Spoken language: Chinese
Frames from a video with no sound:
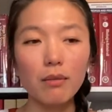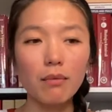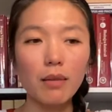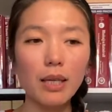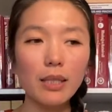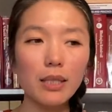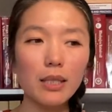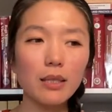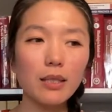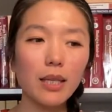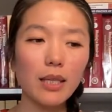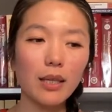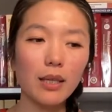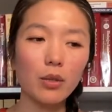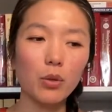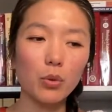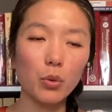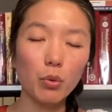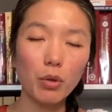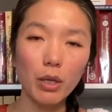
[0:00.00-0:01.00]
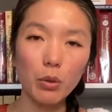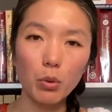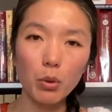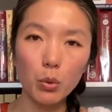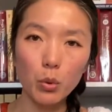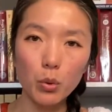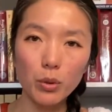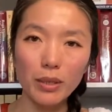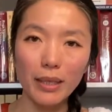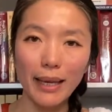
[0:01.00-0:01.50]
那现在也有越来越
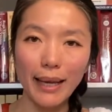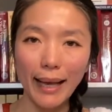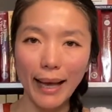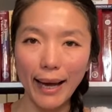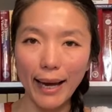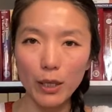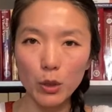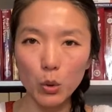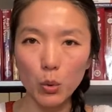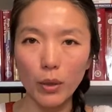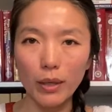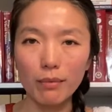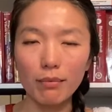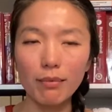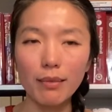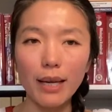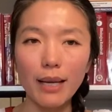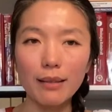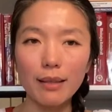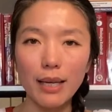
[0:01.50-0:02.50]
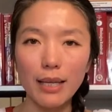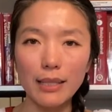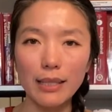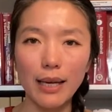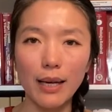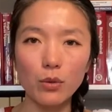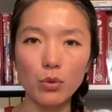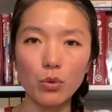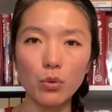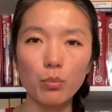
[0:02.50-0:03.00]
多人开团带大
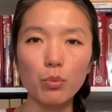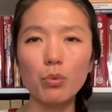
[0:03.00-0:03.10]
家去，